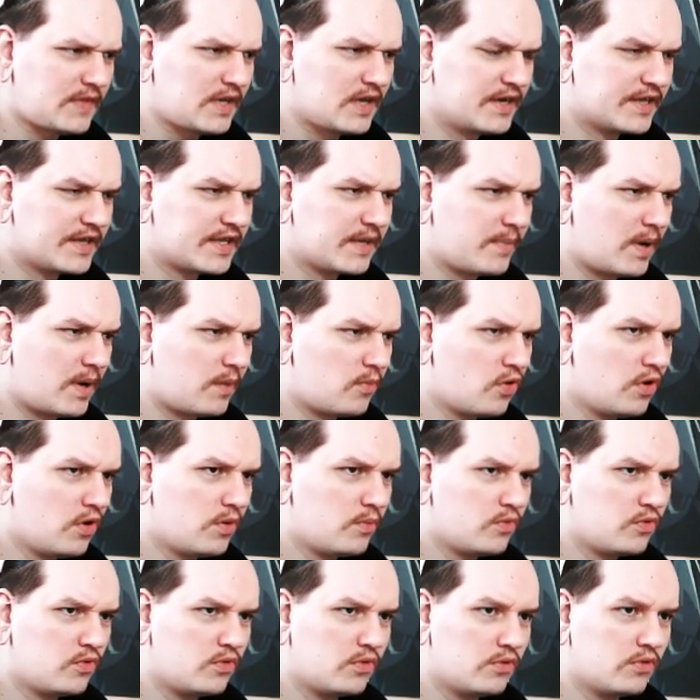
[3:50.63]
Это,
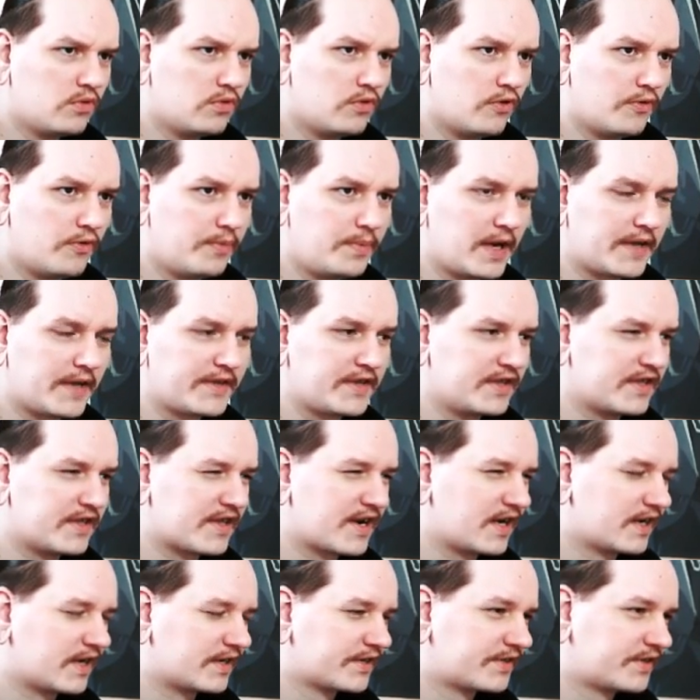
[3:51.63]
по-моему, пятый
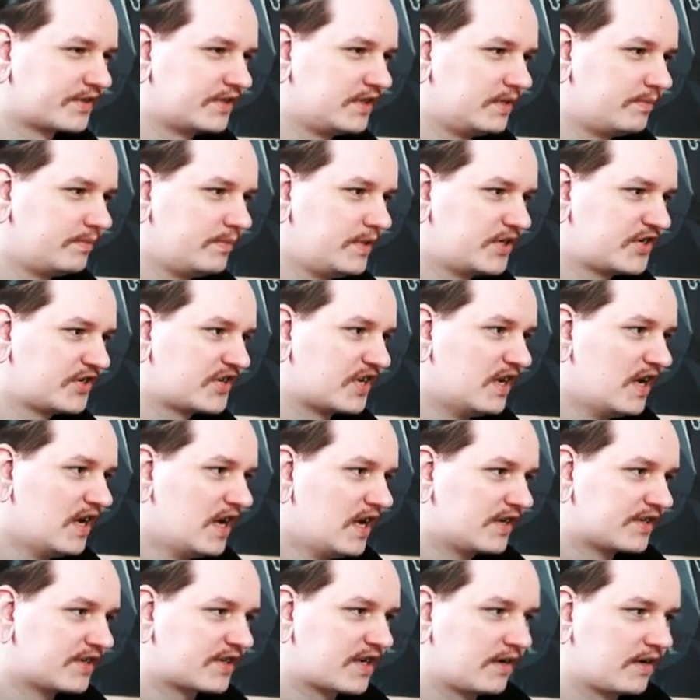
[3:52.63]
трек с EP-шки.
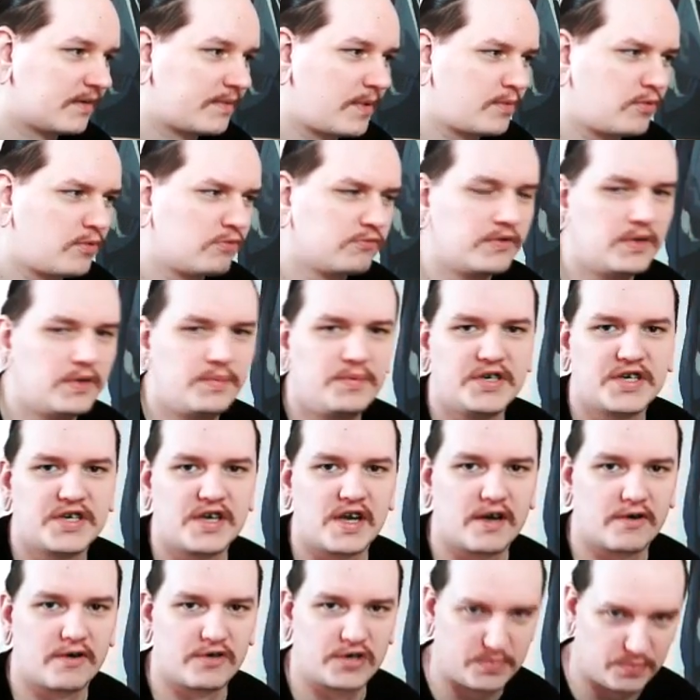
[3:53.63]
По поводу
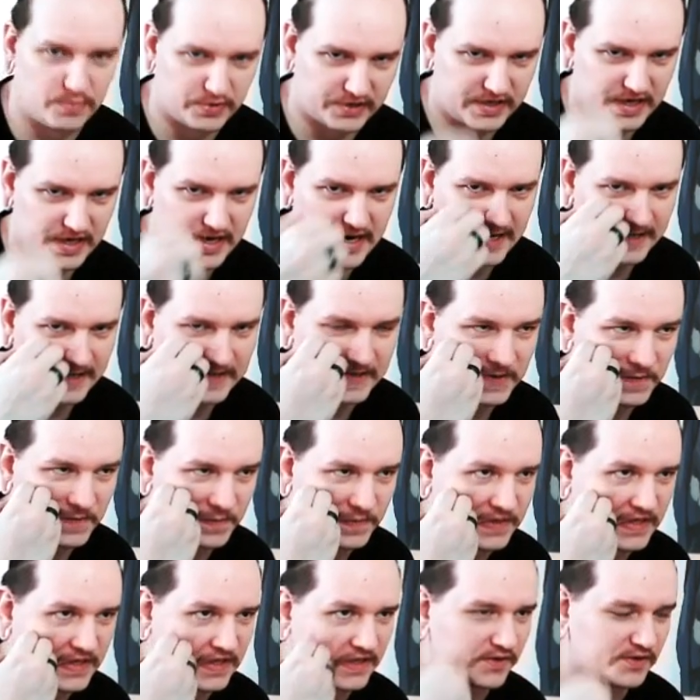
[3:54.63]
EP-шки, короче, после реакции у
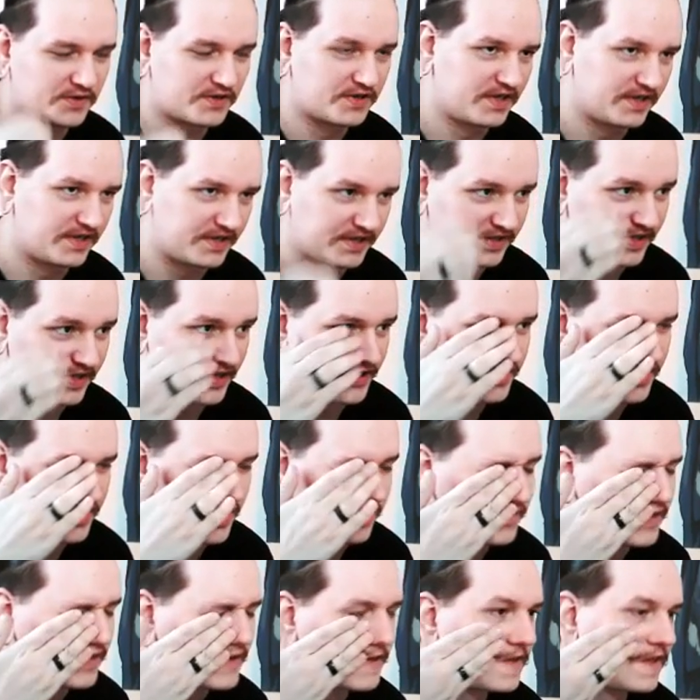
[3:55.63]
меня тоже
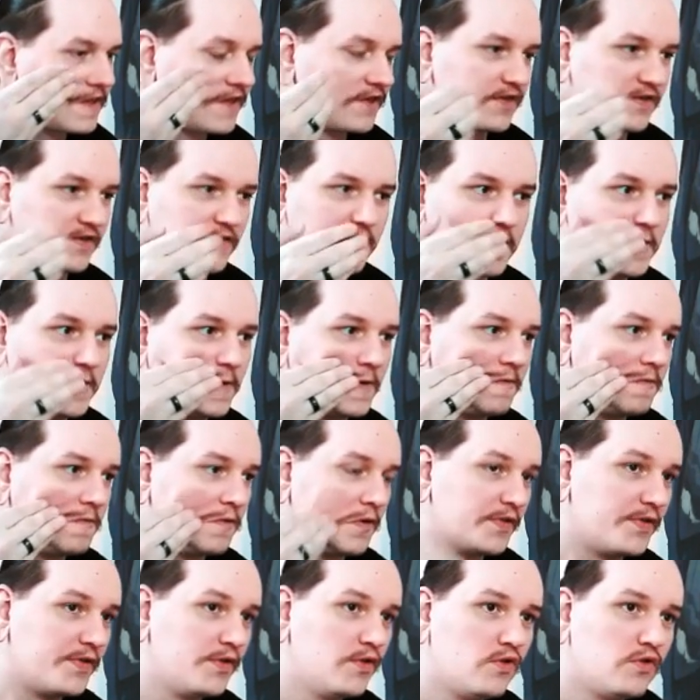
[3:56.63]
неоднозначное мнение насчет нее.
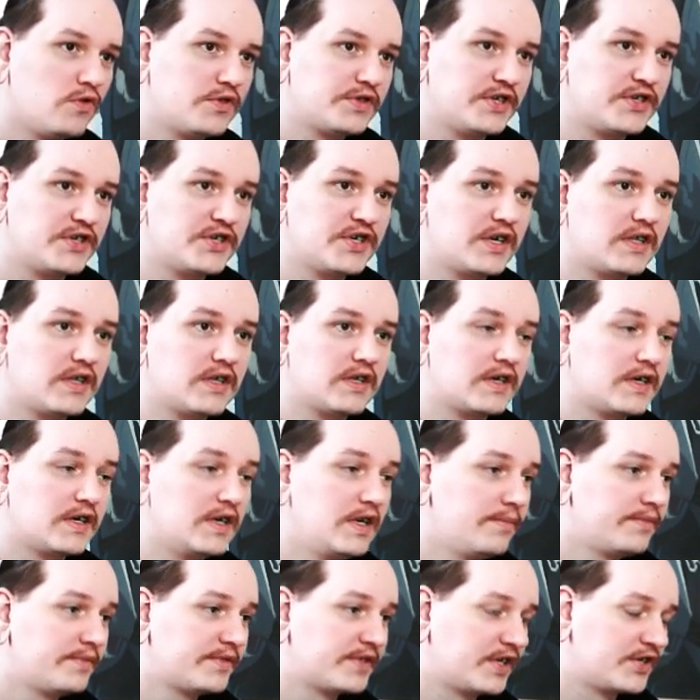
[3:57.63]
Вот. Но сначала
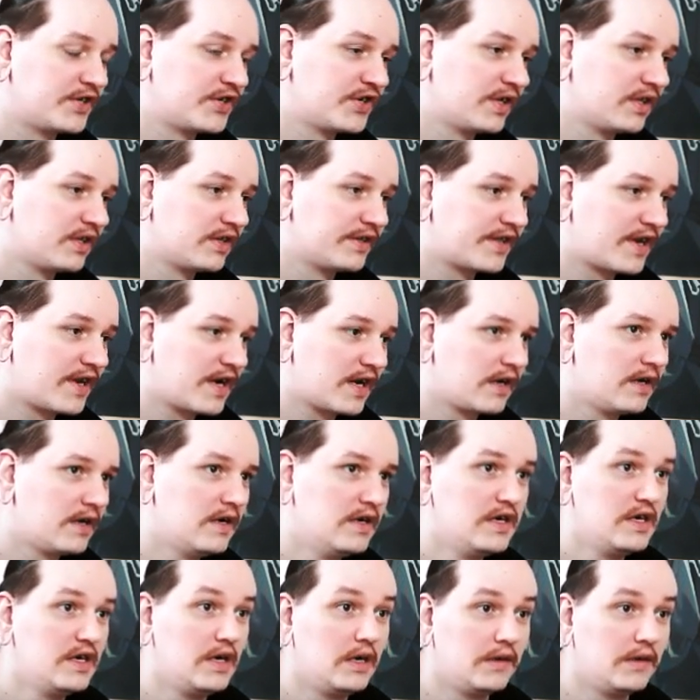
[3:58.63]
клип, сначала трек.